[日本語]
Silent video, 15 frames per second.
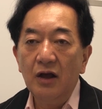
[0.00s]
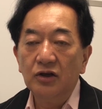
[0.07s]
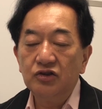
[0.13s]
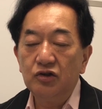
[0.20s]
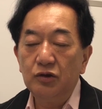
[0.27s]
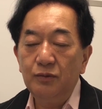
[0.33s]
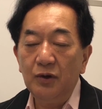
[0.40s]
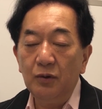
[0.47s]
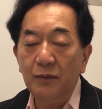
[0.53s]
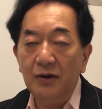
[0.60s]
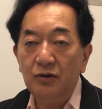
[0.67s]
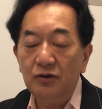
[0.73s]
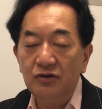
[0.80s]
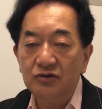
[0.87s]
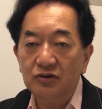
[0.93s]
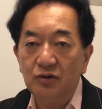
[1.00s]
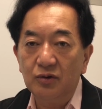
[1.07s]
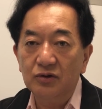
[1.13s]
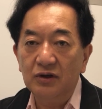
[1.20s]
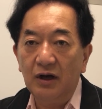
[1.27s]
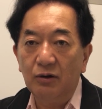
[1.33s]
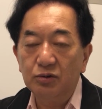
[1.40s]

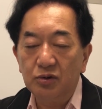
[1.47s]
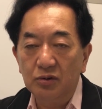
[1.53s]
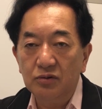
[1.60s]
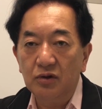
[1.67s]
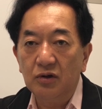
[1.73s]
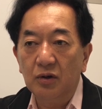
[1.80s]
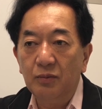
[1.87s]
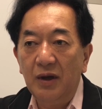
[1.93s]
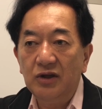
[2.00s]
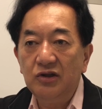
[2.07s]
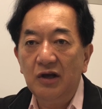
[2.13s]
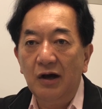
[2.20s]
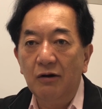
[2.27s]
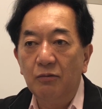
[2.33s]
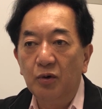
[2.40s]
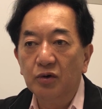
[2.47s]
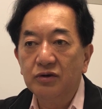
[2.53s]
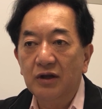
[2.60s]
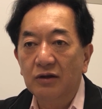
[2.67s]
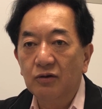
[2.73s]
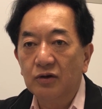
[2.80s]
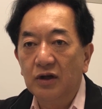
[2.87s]
シルビオ・ベルルスコーニがほとんどのメディアを持っ
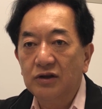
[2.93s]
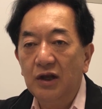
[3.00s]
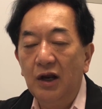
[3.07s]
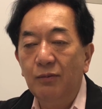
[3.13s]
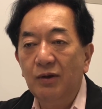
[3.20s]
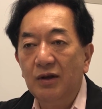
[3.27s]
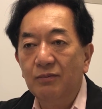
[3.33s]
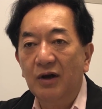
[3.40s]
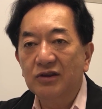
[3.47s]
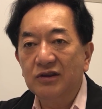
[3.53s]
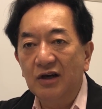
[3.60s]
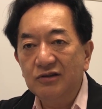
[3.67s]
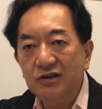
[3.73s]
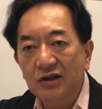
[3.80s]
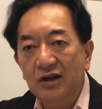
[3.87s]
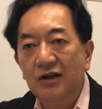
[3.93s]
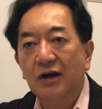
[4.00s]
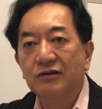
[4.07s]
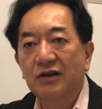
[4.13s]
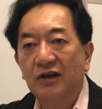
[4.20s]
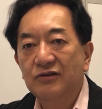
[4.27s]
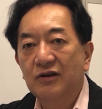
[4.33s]
てるのでテレビに全く出れな
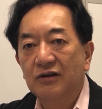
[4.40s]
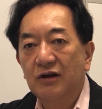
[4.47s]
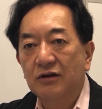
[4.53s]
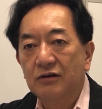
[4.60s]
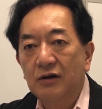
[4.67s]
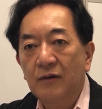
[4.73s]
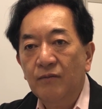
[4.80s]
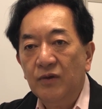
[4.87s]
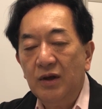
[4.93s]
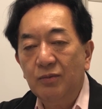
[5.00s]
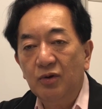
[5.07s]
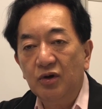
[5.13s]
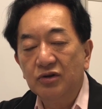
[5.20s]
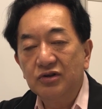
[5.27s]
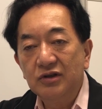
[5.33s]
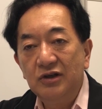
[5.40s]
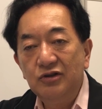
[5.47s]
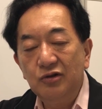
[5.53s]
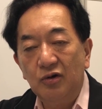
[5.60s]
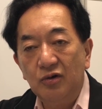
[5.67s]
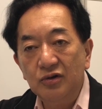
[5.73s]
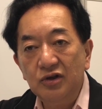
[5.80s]
くなっちゃったと。でも非
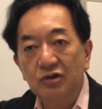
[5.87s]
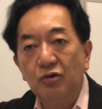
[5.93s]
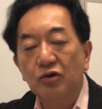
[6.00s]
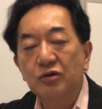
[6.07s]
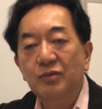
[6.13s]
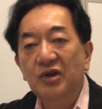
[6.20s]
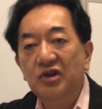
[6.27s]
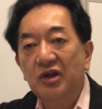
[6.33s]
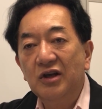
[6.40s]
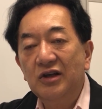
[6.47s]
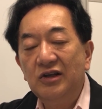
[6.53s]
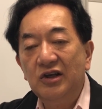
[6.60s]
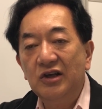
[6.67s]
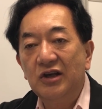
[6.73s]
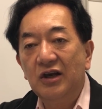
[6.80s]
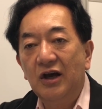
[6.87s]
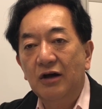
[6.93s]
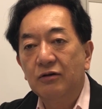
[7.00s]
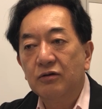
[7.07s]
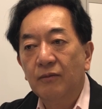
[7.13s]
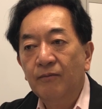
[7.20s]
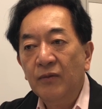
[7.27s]
常に国民的人気があ
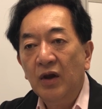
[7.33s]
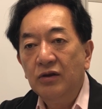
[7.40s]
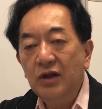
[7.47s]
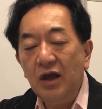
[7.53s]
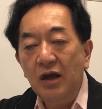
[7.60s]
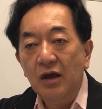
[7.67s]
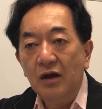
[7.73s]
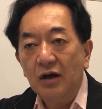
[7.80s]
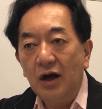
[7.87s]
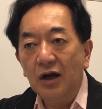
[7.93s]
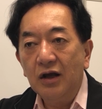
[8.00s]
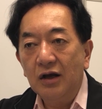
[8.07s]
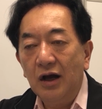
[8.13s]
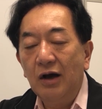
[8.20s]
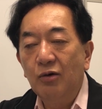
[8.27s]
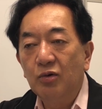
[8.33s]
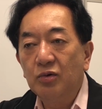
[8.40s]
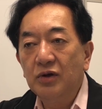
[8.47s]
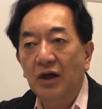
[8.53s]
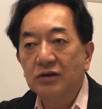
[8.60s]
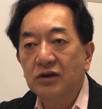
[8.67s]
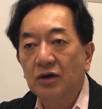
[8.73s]
ると。で彼が
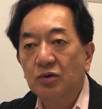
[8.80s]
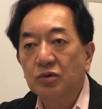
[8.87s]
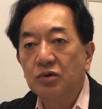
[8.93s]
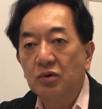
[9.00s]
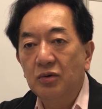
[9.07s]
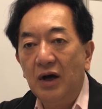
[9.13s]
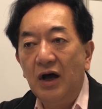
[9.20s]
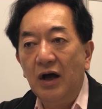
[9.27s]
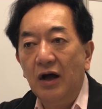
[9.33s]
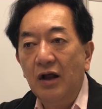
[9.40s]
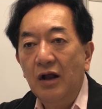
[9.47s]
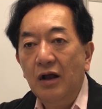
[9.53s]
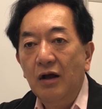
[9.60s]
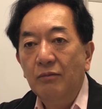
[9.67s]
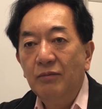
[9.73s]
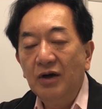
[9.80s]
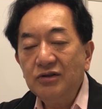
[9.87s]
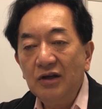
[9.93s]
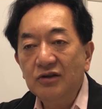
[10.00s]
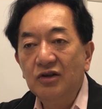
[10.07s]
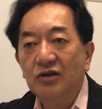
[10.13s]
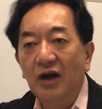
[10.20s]
行ったことはま
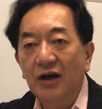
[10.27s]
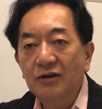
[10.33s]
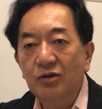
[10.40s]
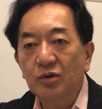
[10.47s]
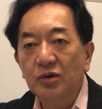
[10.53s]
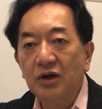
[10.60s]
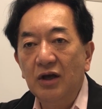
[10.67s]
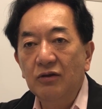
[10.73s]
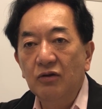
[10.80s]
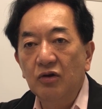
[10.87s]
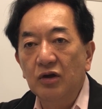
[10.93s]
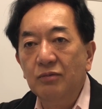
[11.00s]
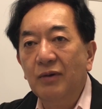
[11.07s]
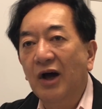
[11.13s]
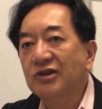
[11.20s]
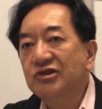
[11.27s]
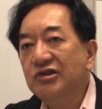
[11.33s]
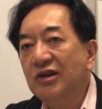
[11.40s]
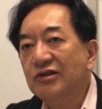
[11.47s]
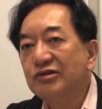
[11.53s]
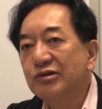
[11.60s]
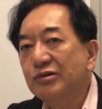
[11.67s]
さに大道芸のように
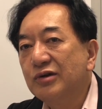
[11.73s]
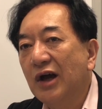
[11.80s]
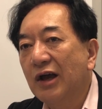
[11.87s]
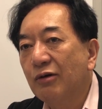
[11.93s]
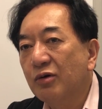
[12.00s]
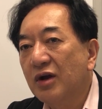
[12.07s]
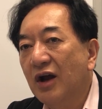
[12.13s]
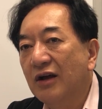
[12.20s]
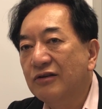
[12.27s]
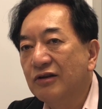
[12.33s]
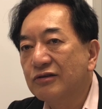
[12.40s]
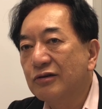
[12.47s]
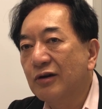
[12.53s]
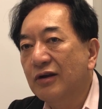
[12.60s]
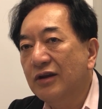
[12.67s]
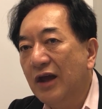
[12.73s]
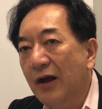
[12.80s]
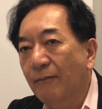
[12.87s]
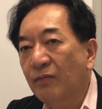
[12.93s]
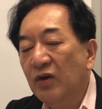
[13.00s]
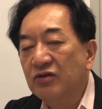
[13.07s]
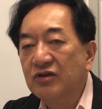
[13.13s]
町で集会を開いてそれ
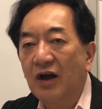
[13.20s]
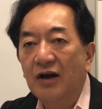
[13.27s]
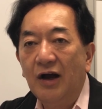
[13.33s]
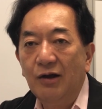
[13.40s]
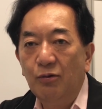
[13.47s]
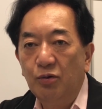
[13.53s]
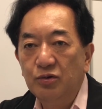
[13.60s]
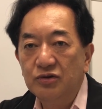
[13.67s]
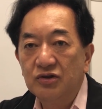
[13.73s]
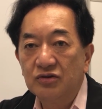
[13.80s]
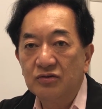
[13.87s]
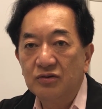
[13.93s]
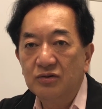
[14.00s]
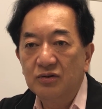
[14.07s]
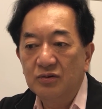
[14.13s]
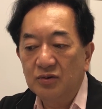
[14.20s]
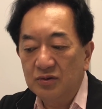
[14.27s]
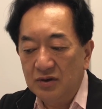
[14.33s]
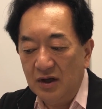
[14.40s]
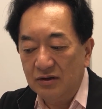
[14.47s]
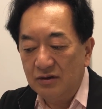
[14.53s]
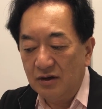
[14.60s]
で社会を風刺するというこ
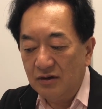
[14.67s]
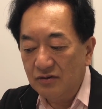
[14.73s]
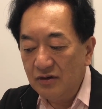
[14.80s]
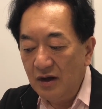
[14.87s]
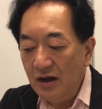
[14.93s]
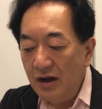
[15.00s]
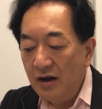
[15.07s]
とをやったんです